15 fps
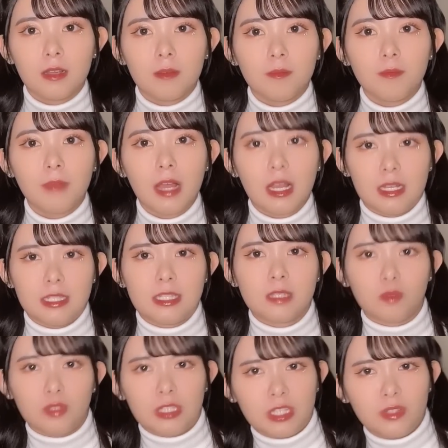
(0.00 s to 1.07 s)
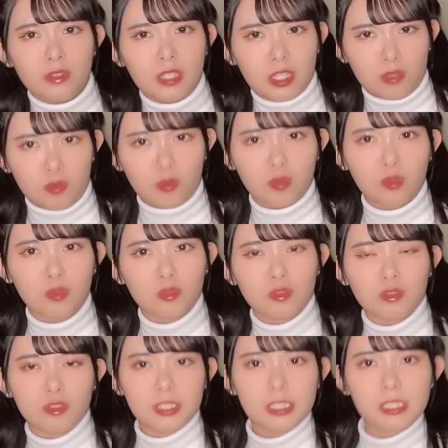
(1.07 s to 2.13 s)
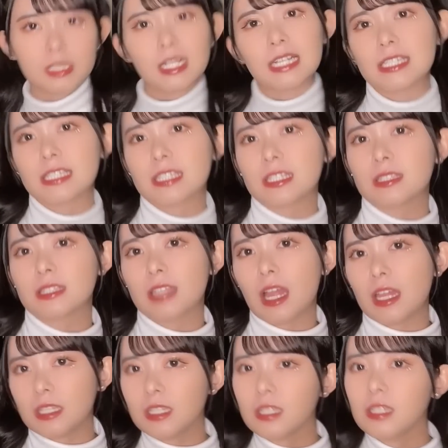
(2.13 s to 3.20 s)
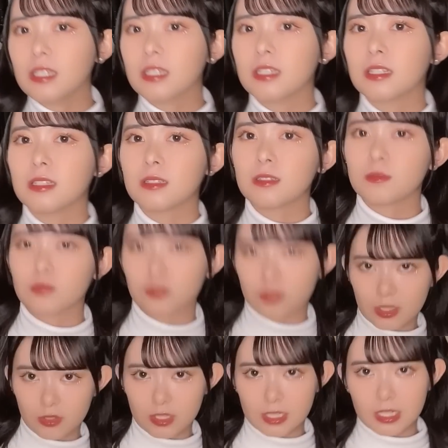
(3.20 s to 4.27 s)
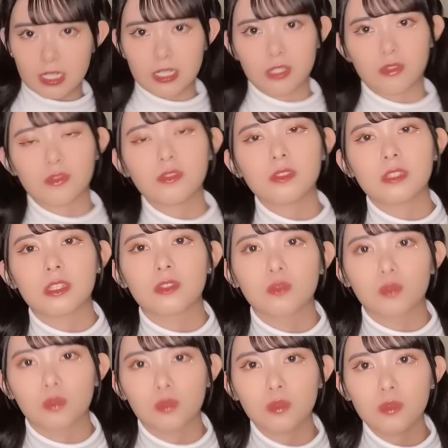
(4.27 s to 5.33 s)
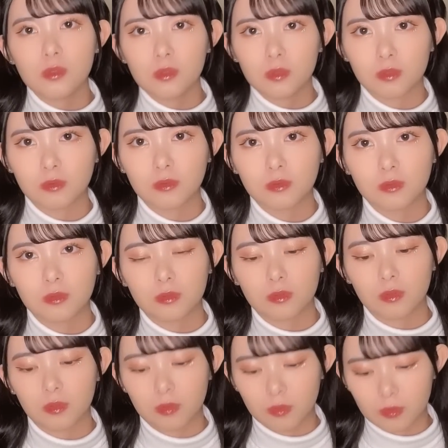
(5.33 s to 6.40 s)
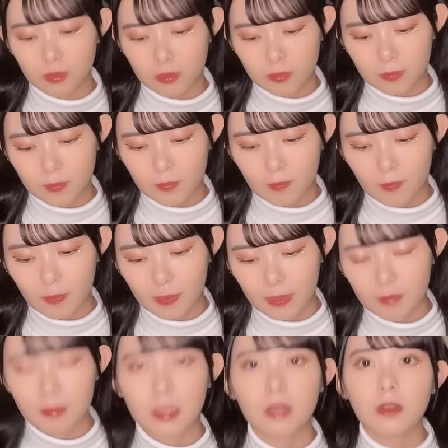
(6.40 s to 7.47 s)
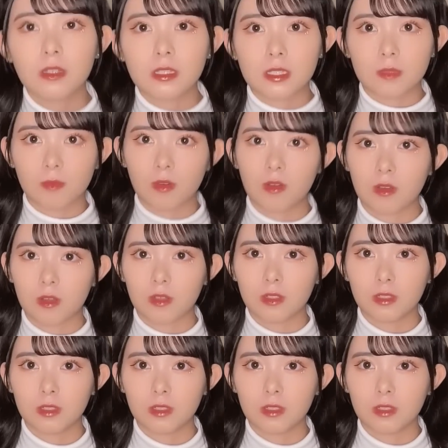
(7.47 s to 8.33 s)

まあいつも言ってるけど、しっかりしたいもっとちゃんとしっかりするっていうのと、こう、ビヨンズも、